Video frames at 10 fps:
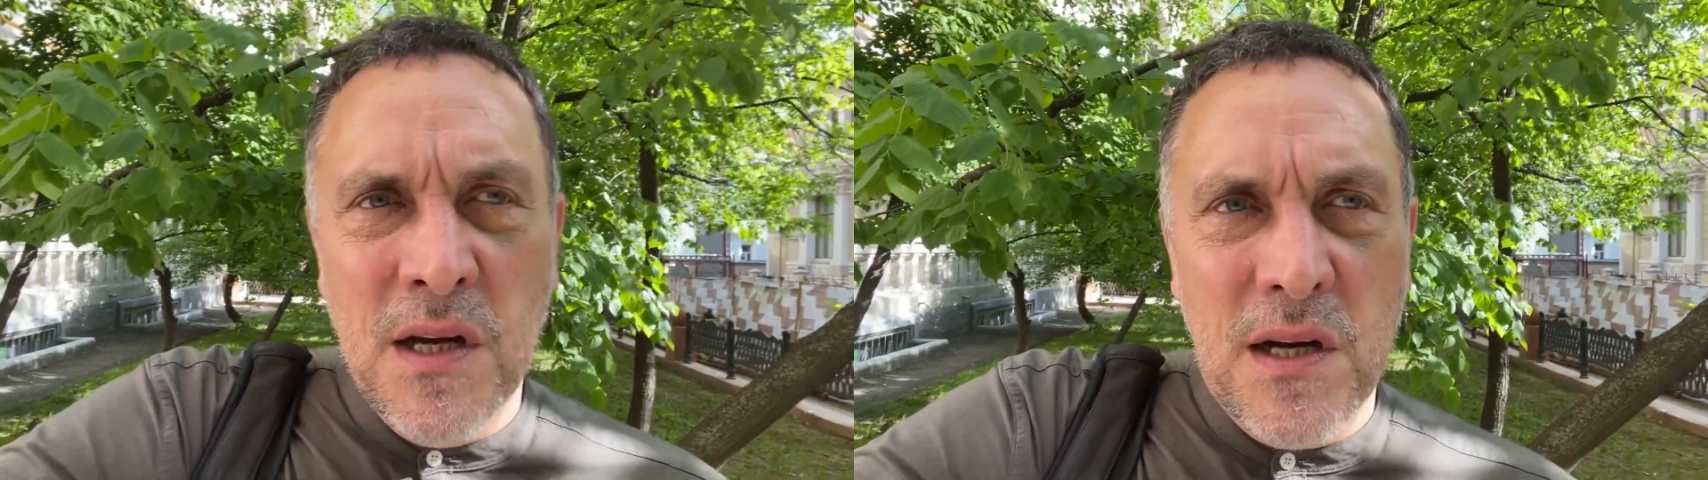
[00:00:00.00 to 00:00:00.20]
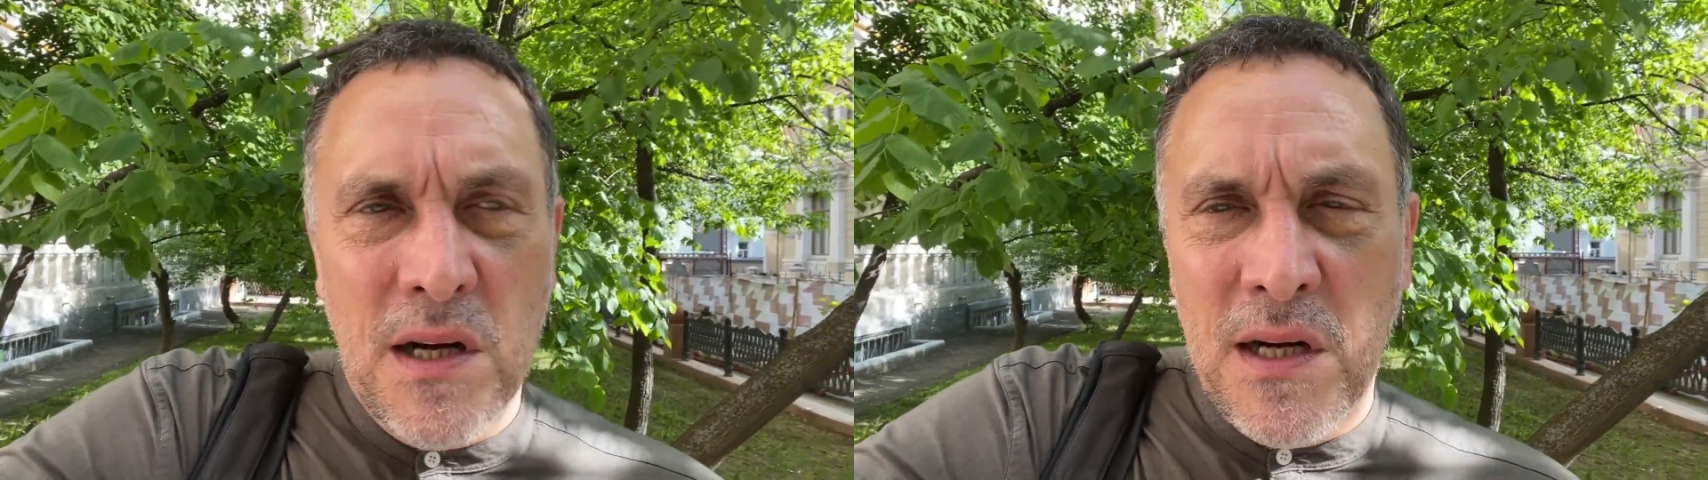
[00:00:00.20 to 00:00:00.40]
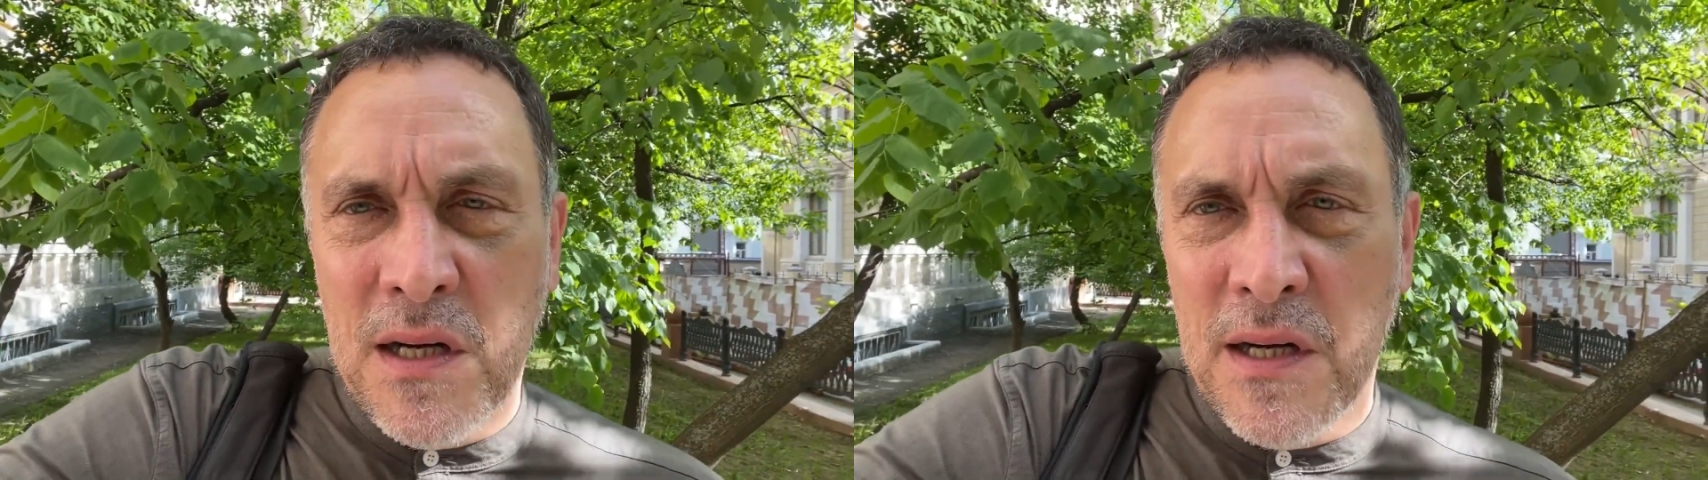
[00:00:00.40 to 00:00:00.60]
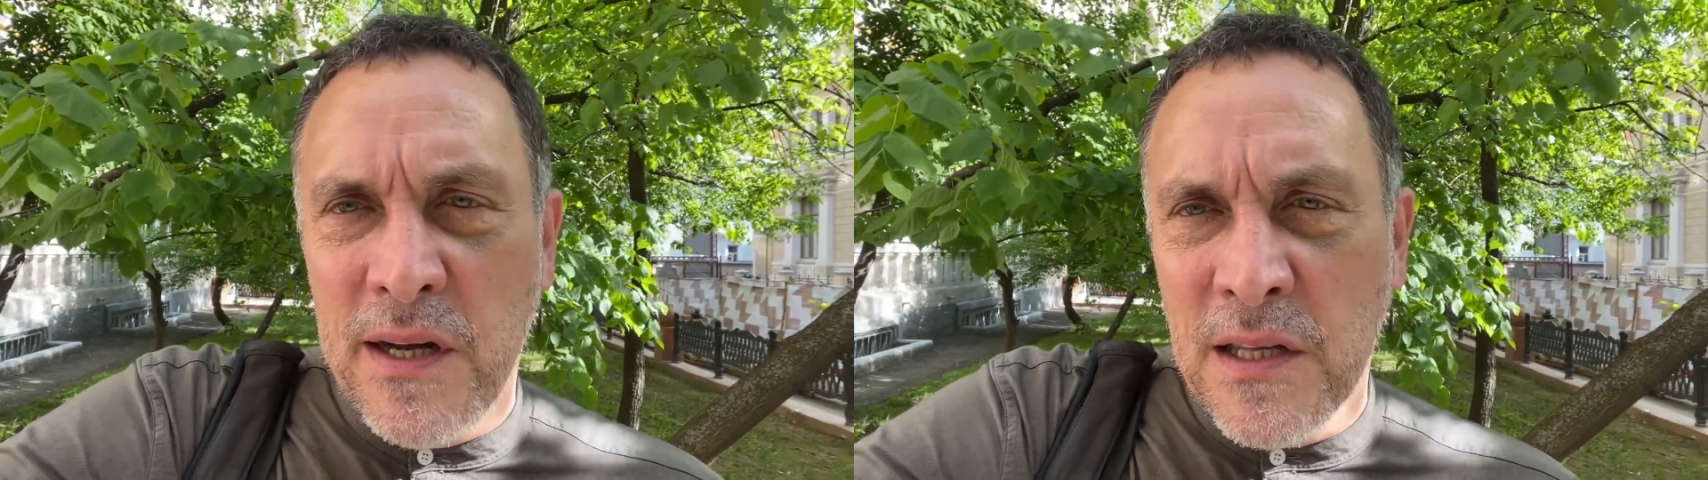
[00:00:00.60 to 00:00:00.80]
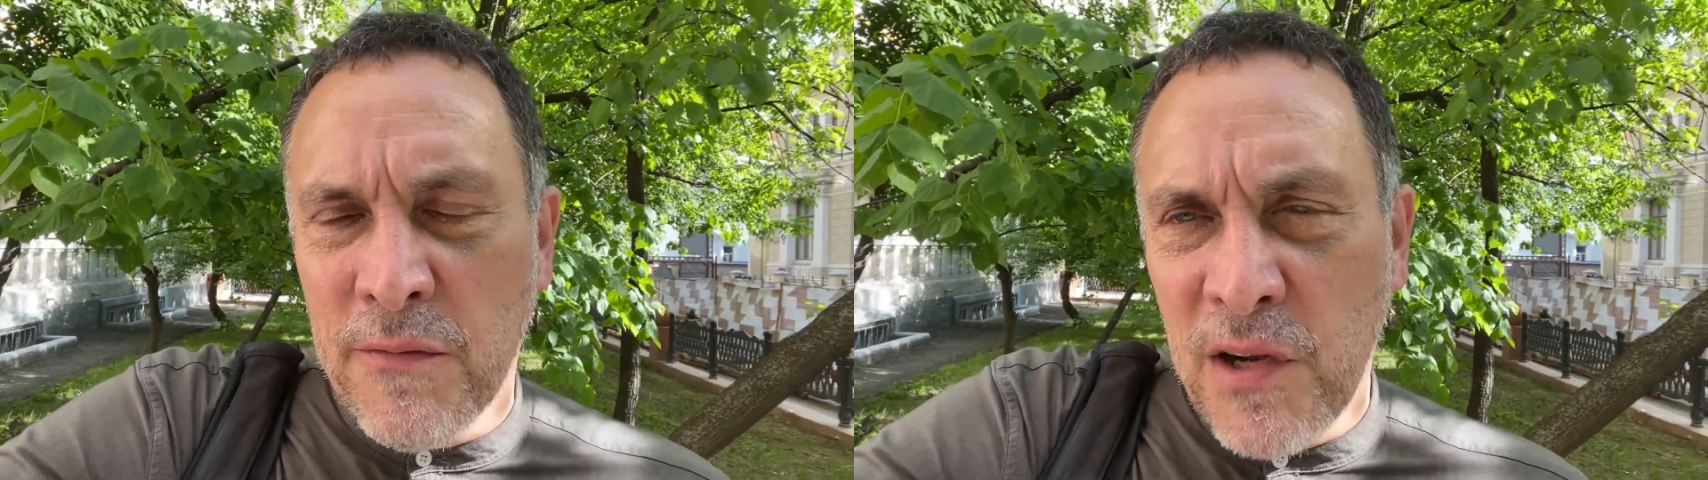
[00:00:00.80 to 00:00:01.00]
Э, а,
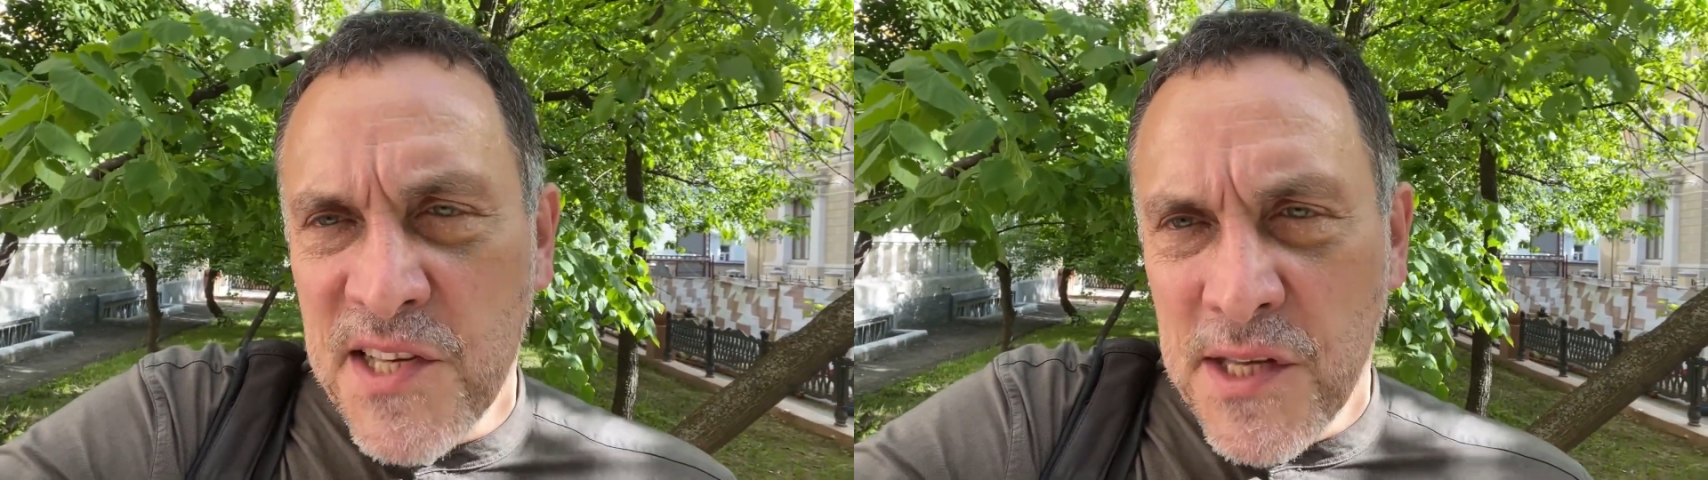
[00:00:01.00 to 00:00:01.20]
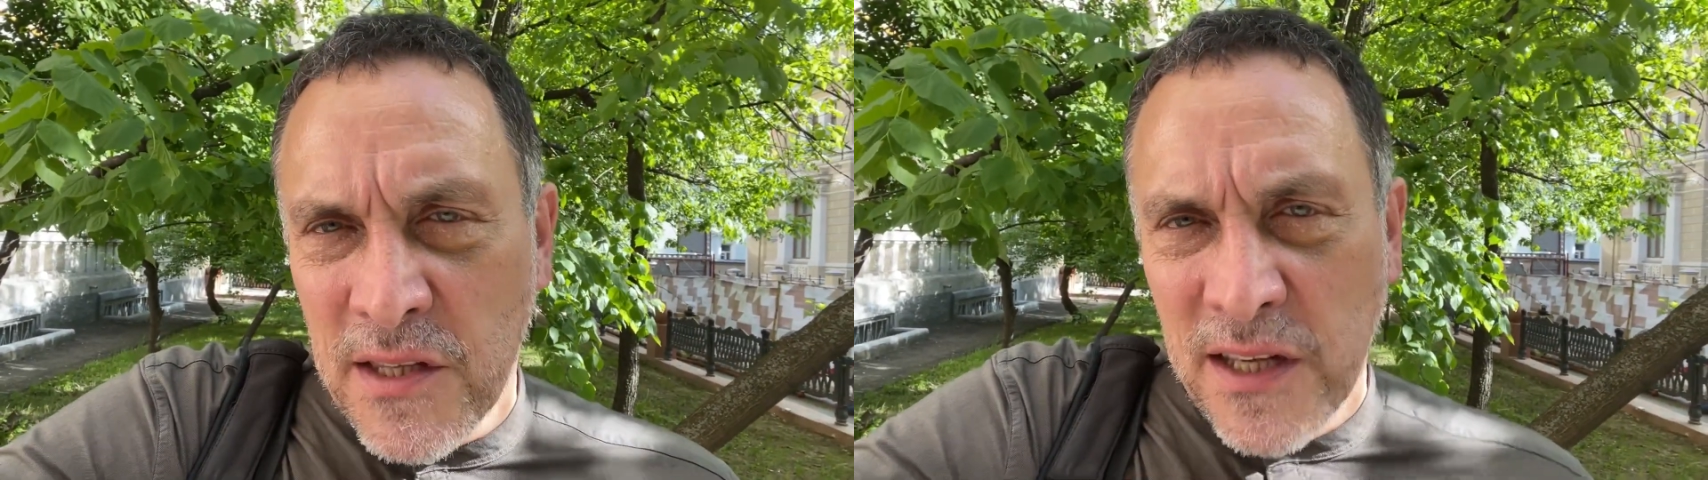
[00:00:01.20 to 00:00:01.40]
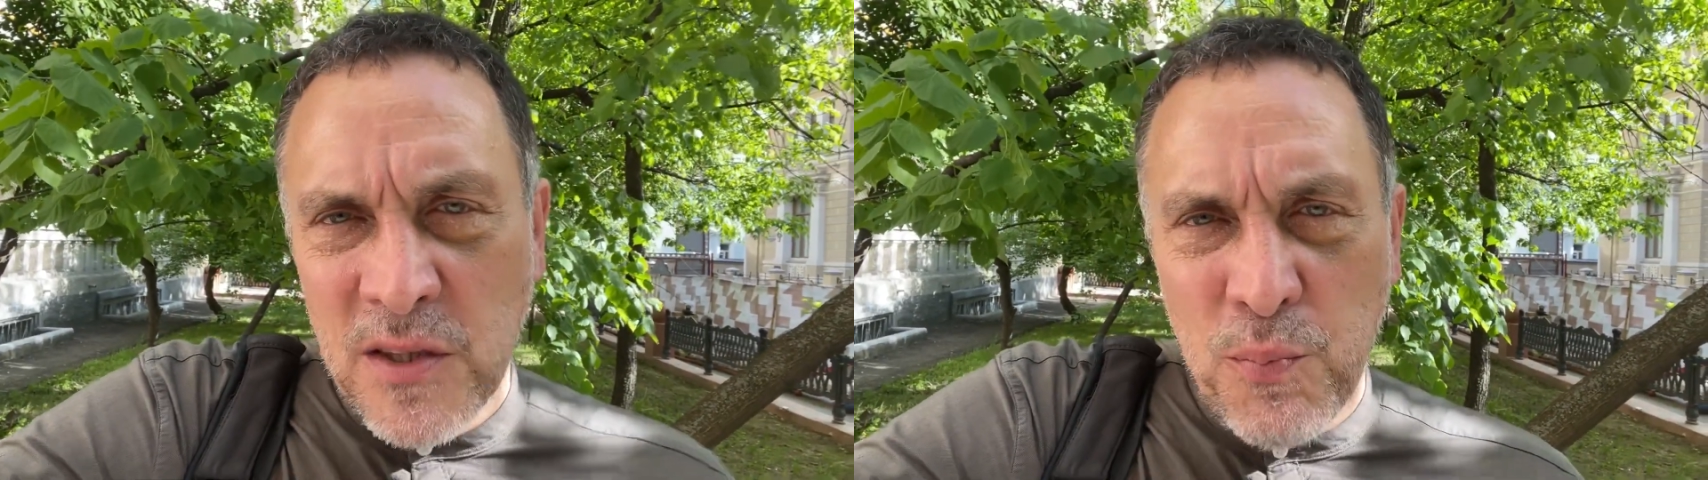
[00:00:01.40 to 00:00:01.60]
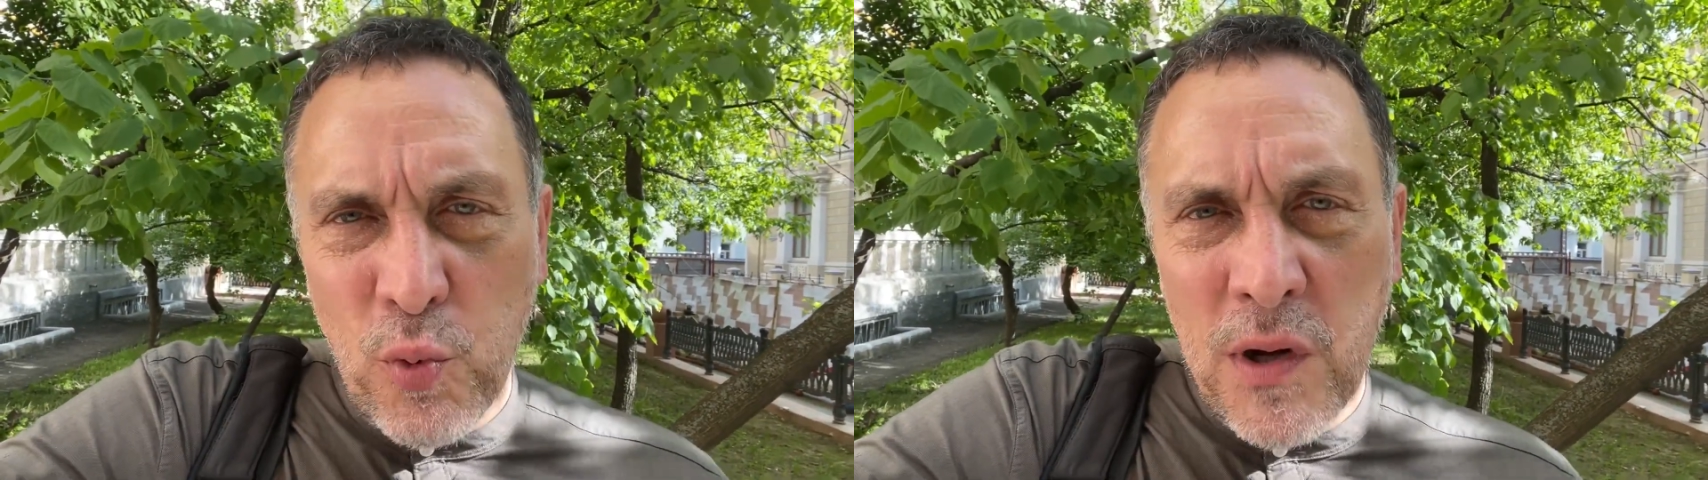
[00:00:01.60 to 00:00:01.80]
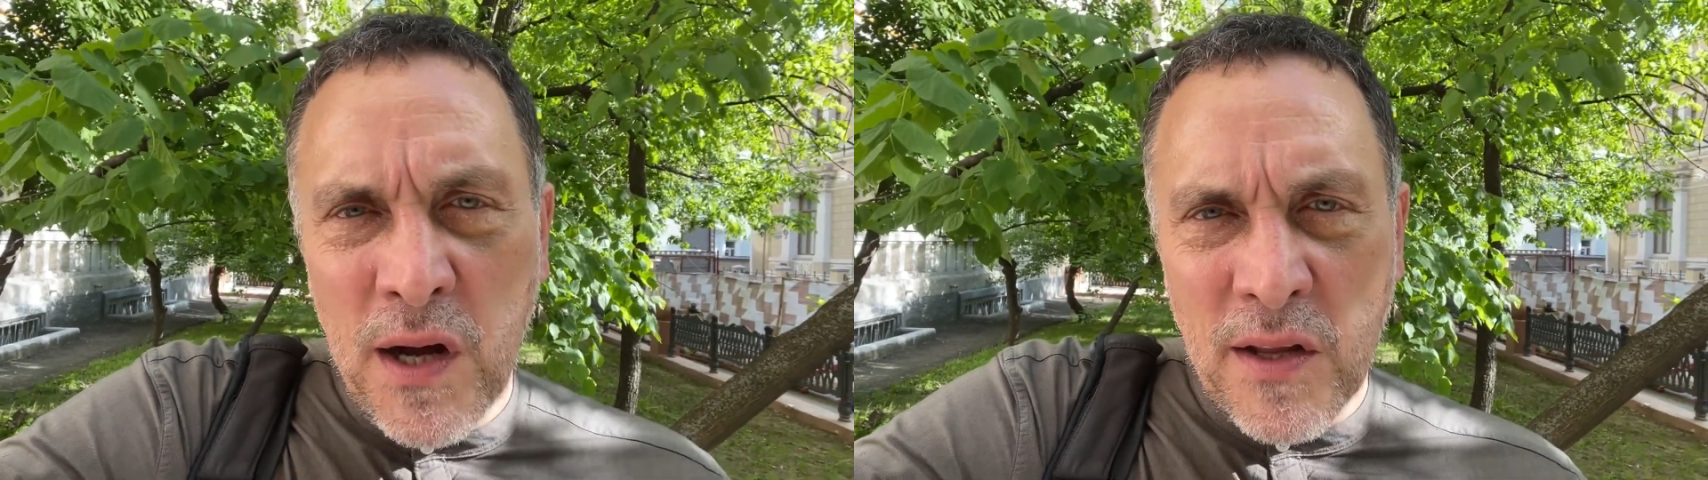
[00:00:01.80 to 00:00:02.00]
это власти так
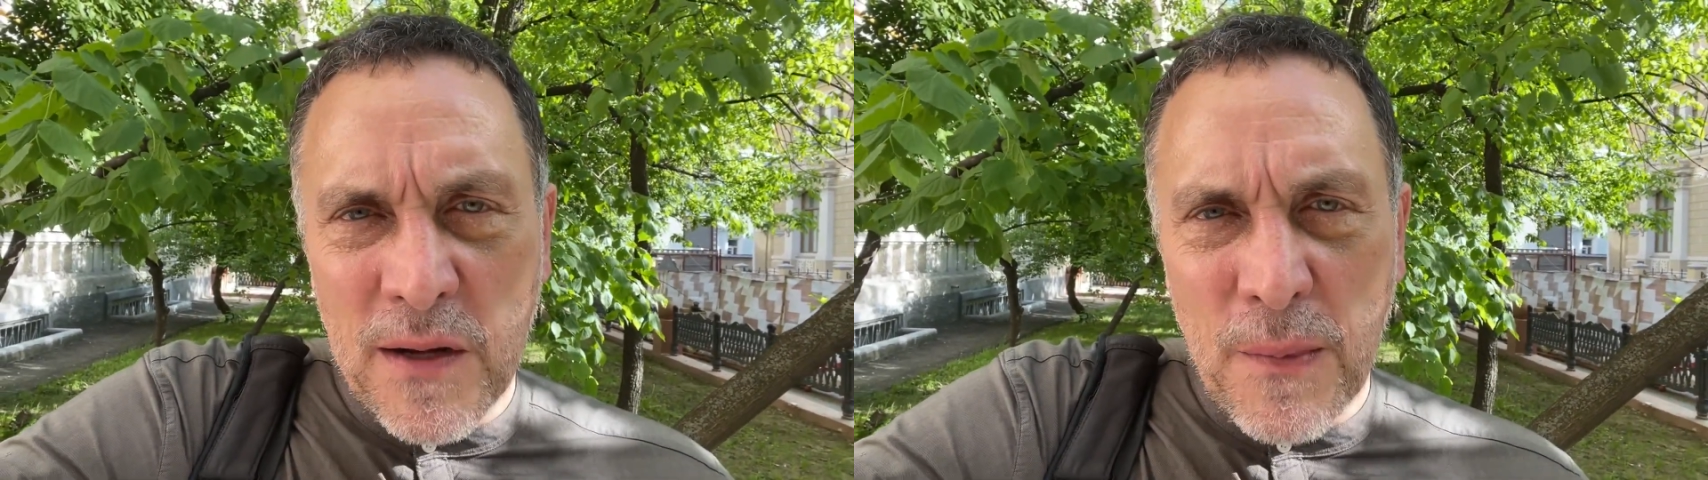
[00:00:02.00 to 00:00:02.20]
напугало,